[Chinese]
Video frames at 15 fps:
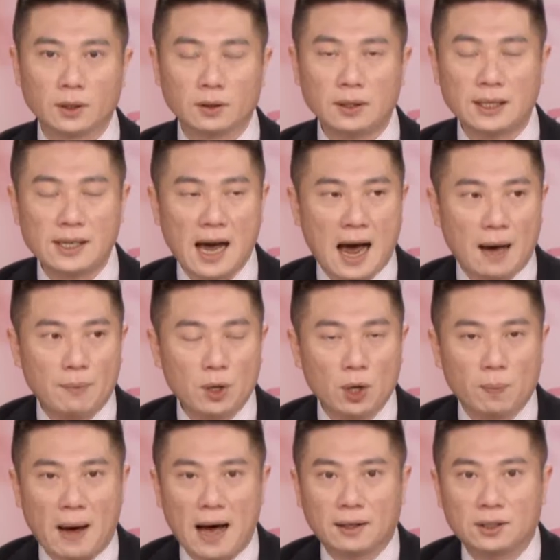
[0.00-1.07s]
大家还没有
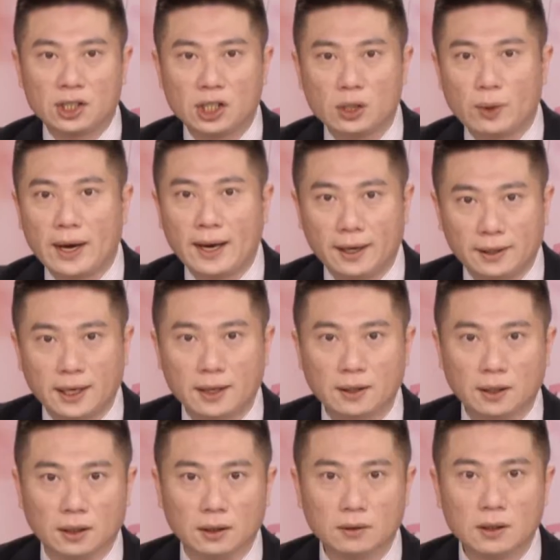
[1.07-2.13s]
把它视为黑天
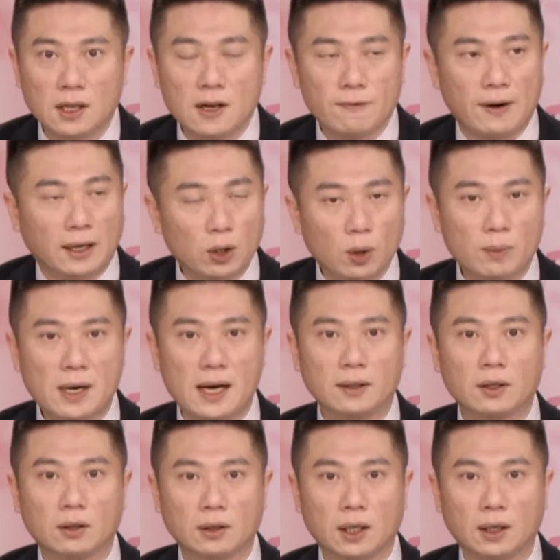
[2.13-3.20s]
鹅，反而我们看
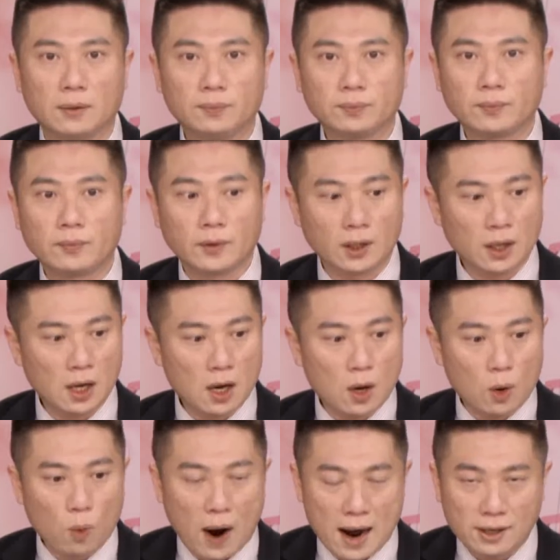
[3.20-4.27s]
到呢，
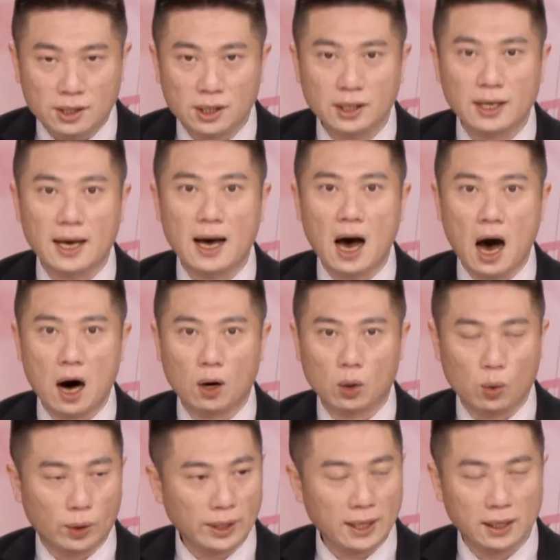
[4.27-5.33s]
外资也好，
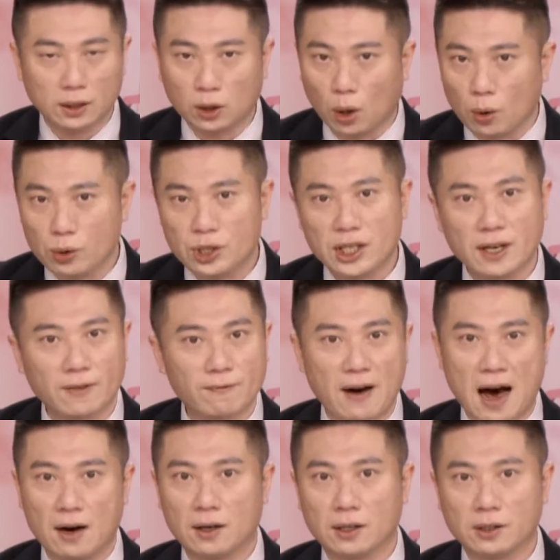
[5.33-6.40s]
国内的投信
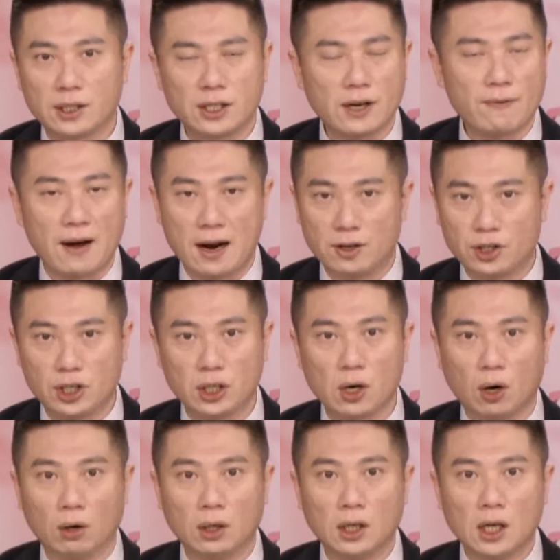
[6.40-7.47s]
法人这些法人机
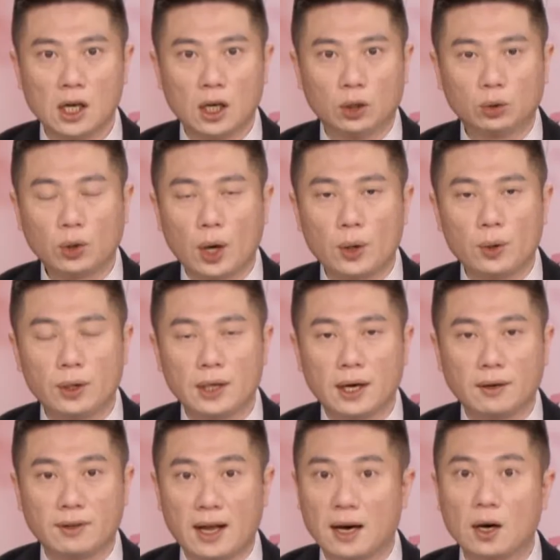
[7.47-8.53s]
构，对于呢
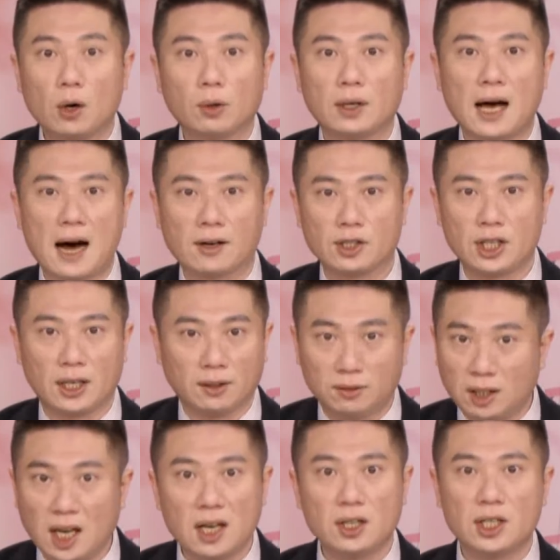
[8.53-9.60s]
年后的行情，
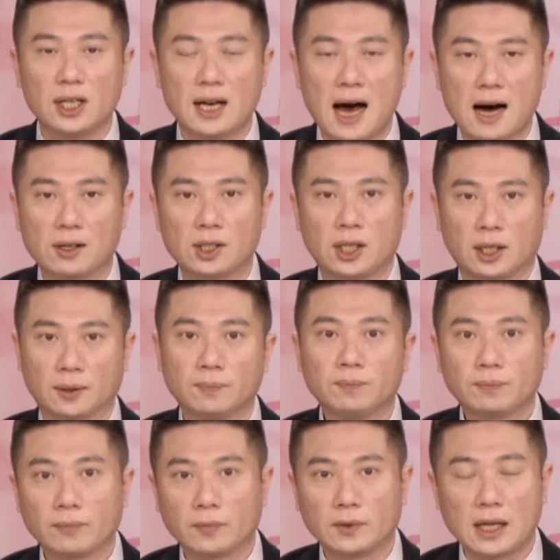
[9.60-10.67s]
第一季的行情，
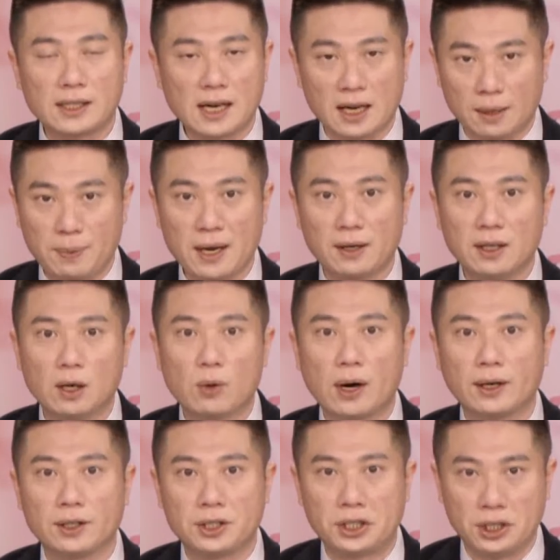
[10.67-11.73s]
大家一片乐观
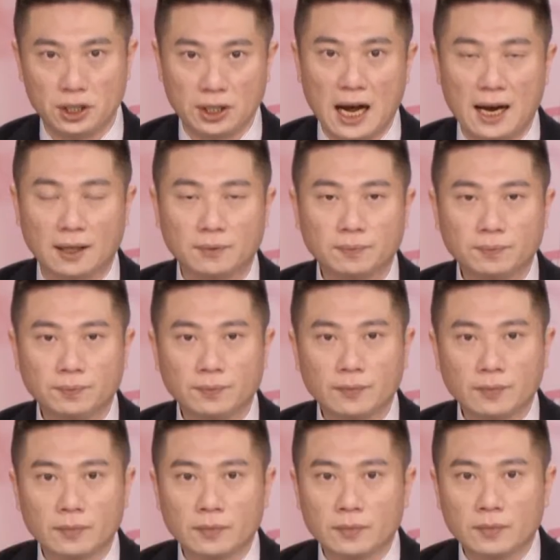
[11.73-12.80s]
的期待。
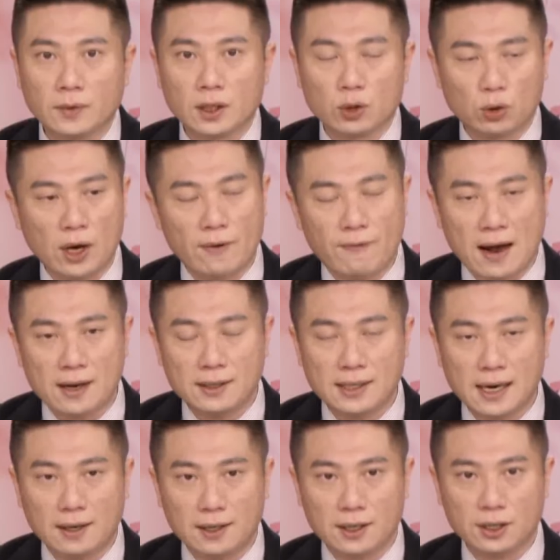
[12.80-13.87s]
所以发生这
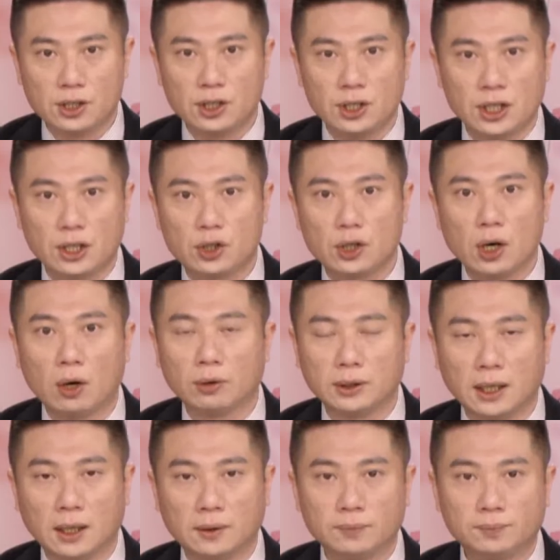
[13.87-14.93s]
样的一个事情之后
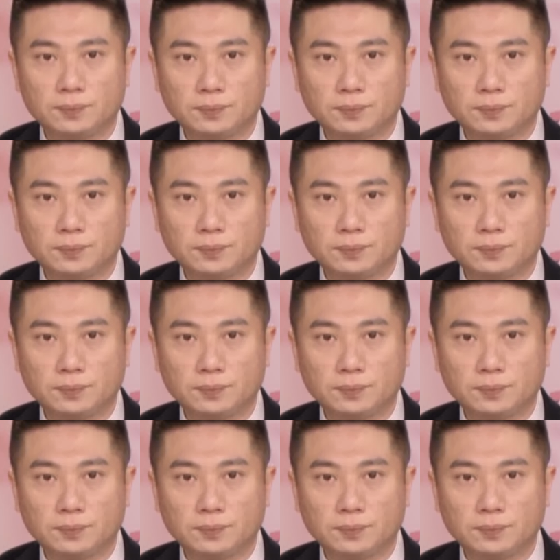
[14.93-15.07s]
呢，